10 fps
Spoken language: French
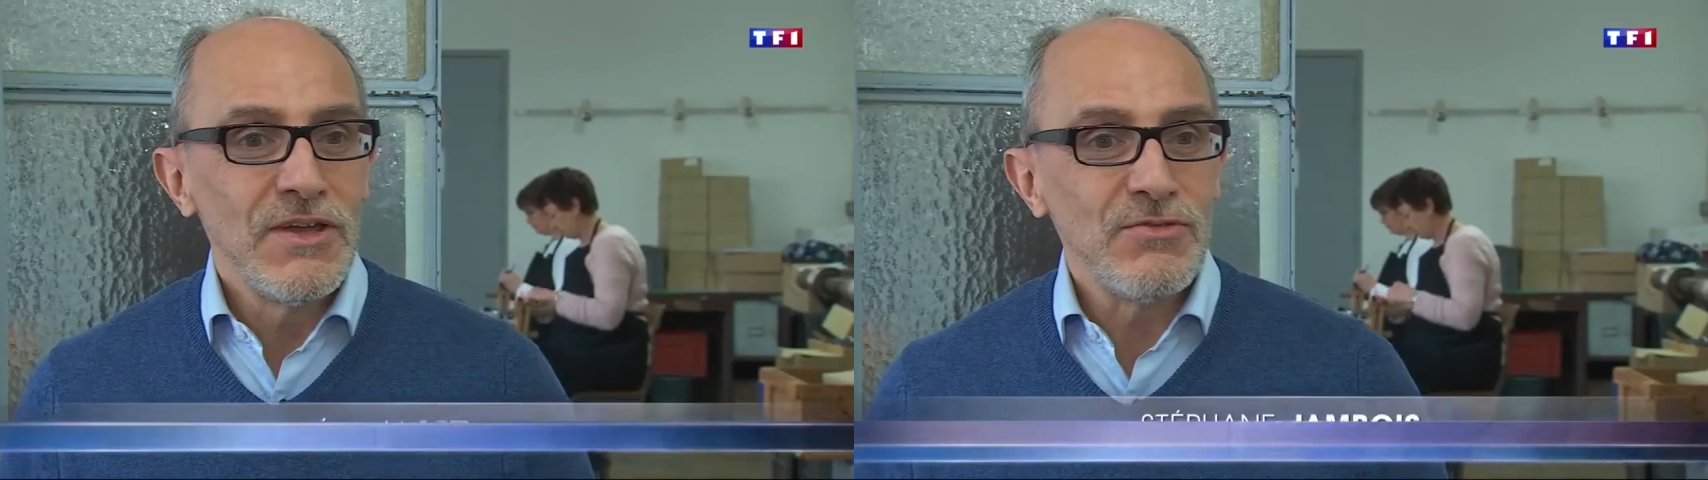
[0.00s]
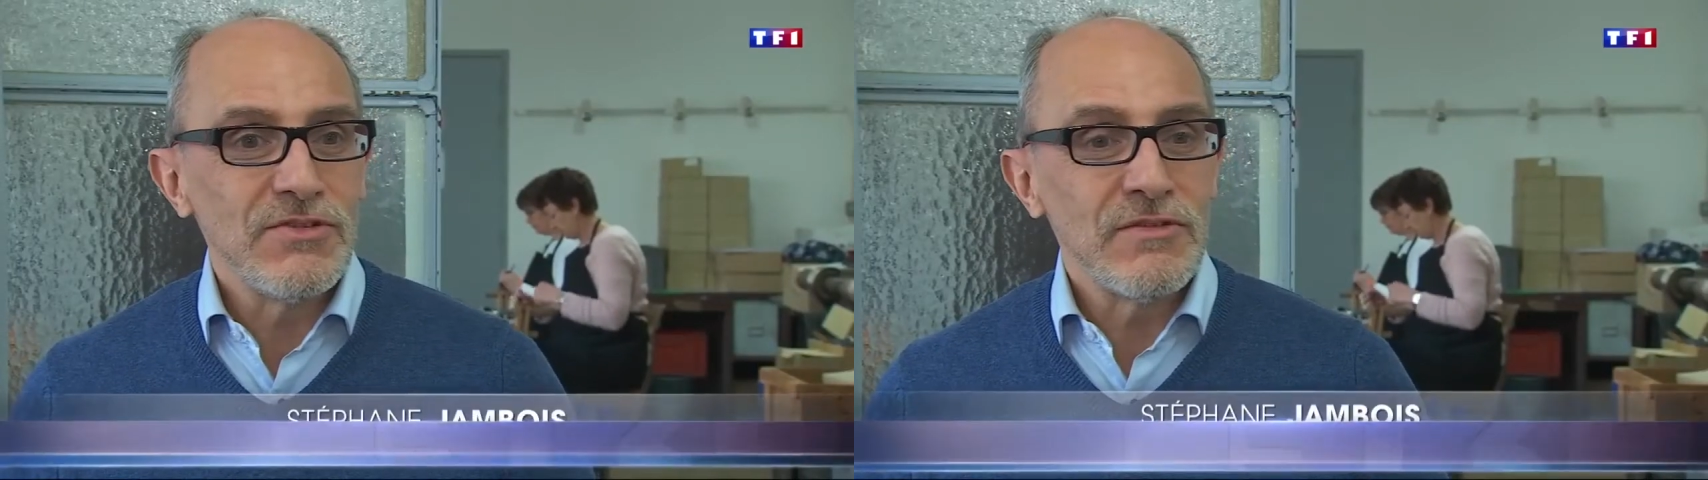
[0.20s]

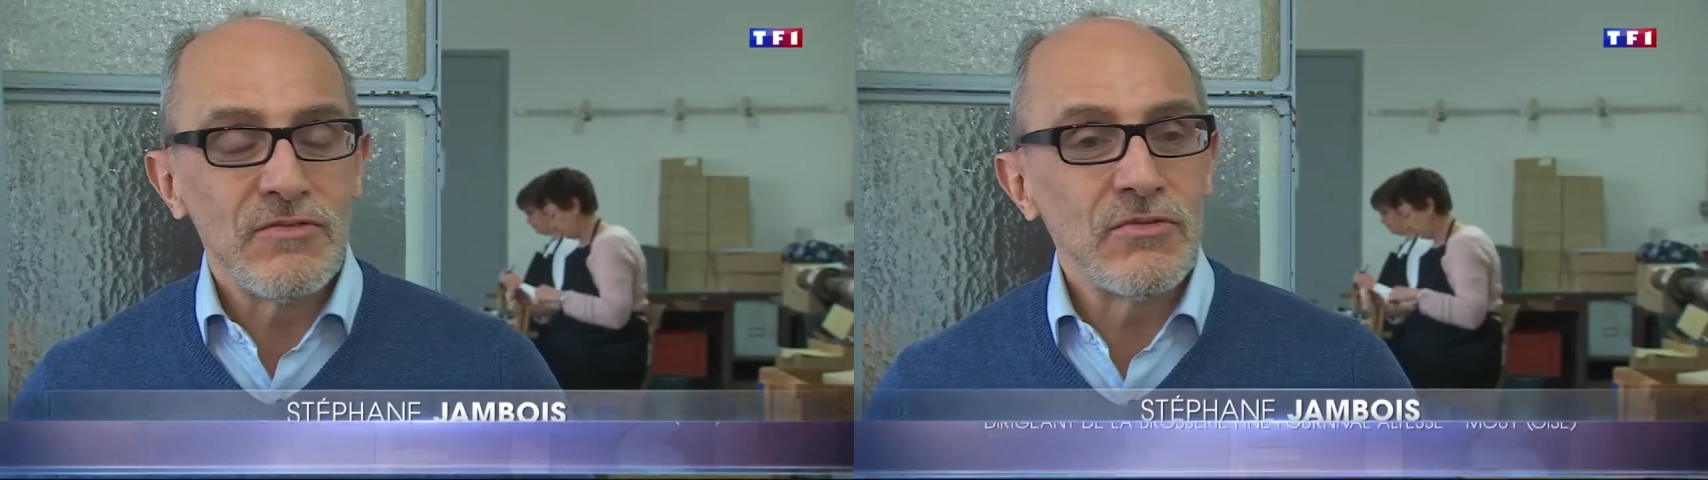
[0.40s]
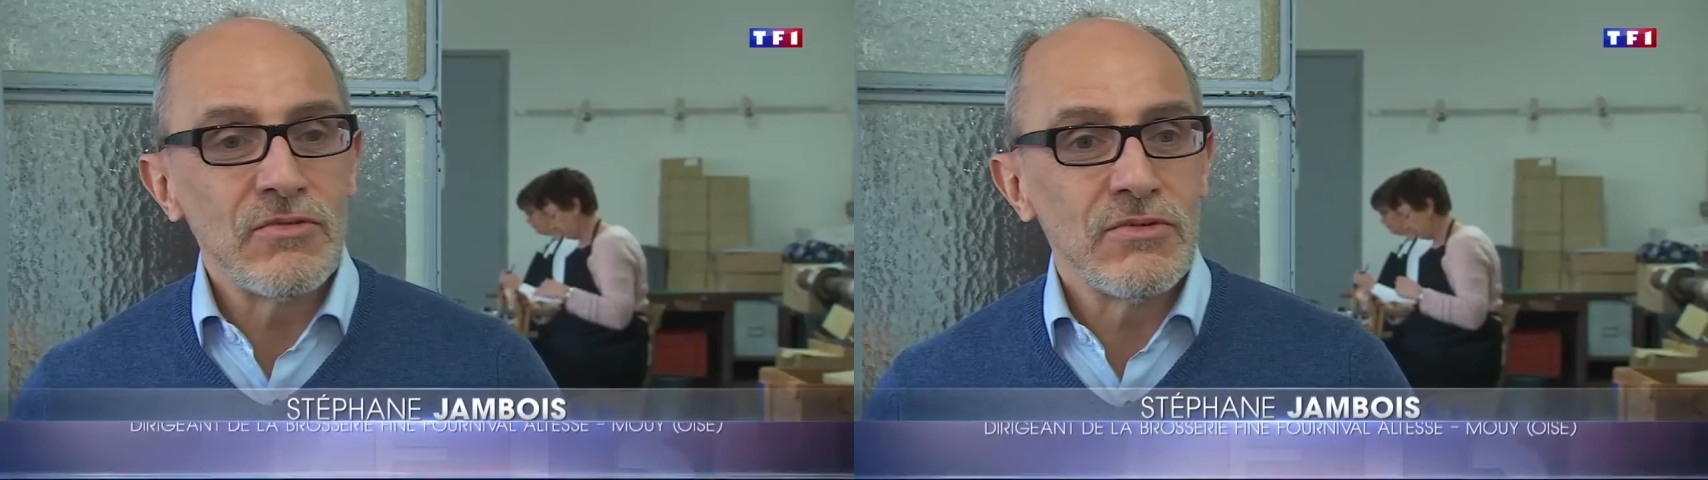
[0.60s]
nous
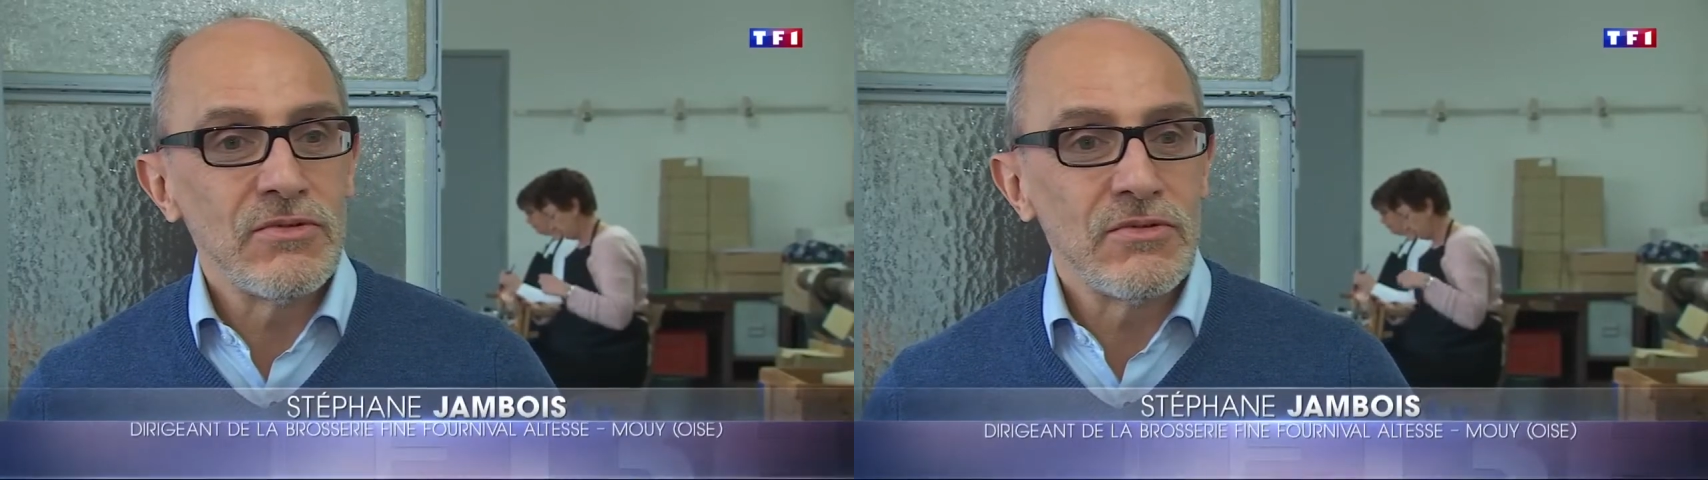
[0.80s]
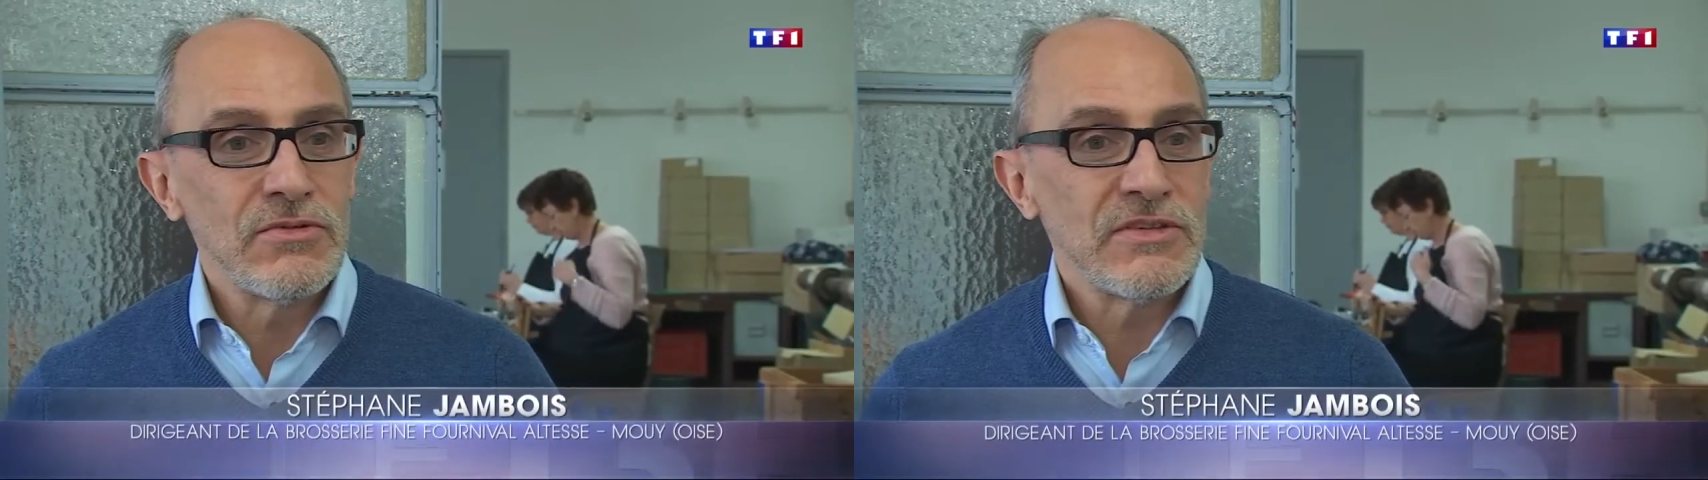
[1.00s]
avons
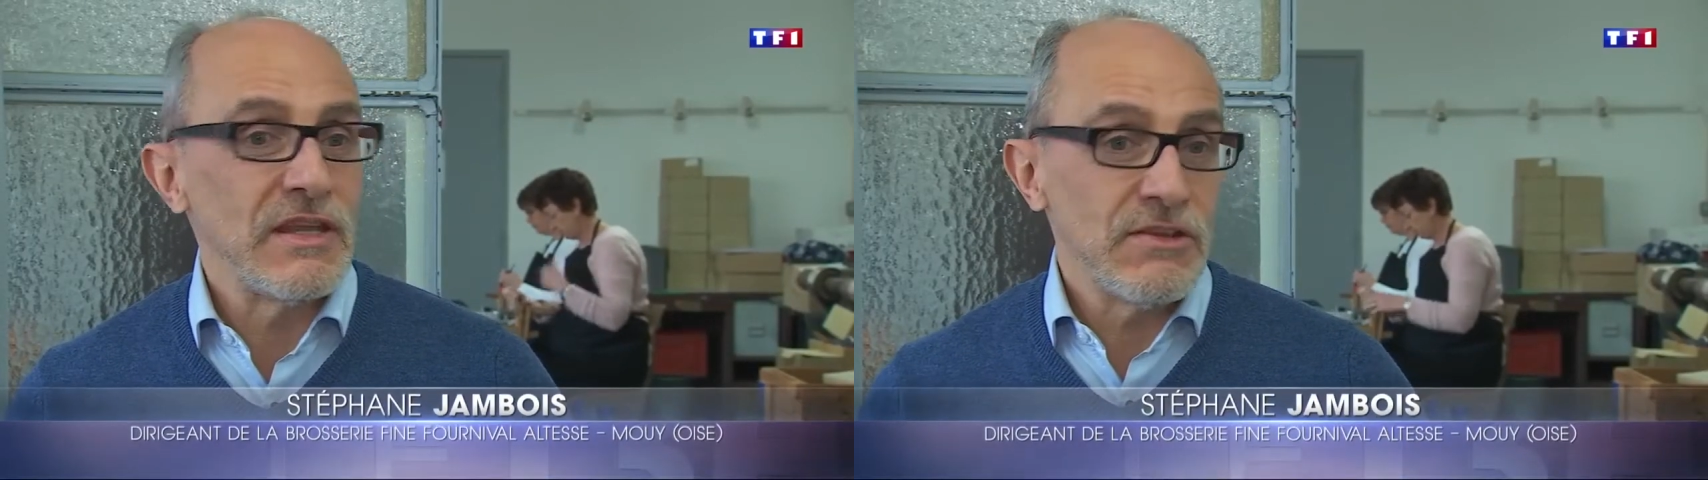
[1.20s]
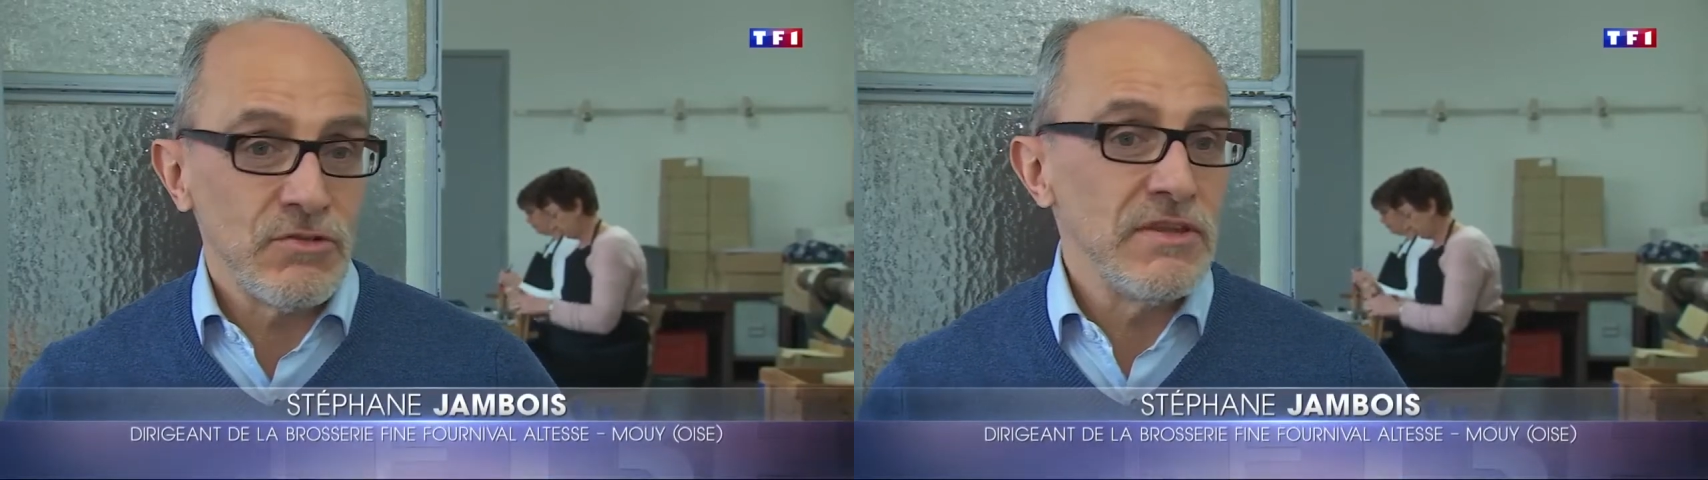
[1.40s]
euh,
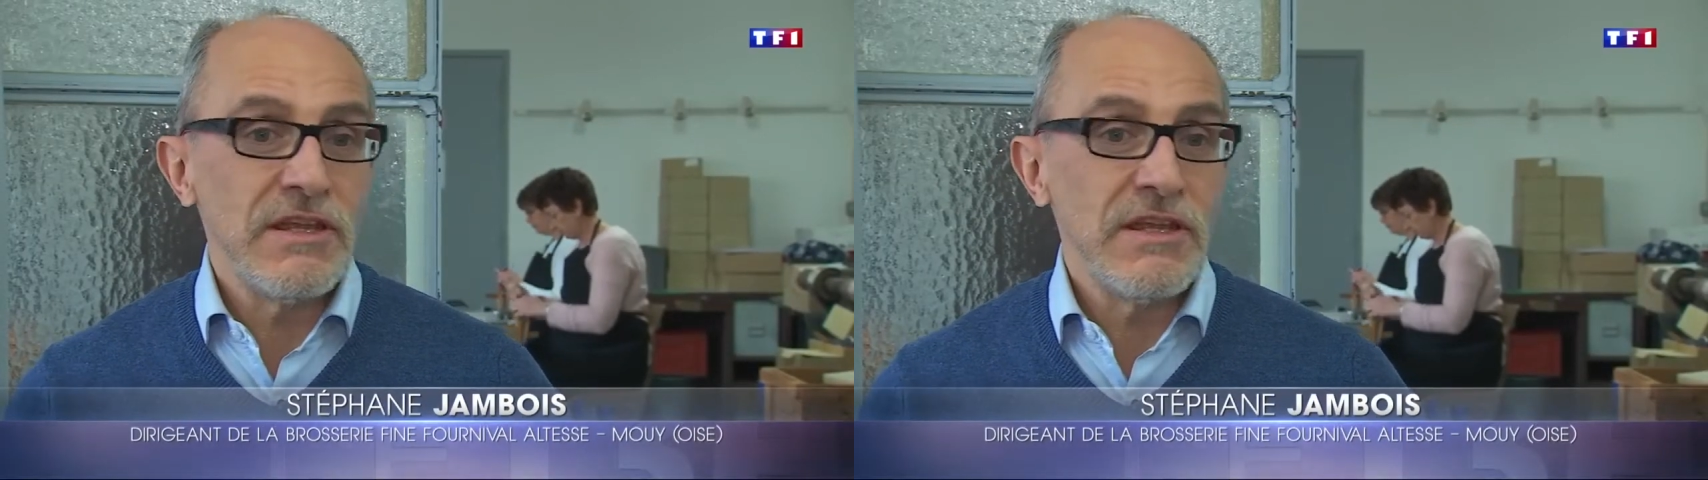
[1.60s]
sélectionné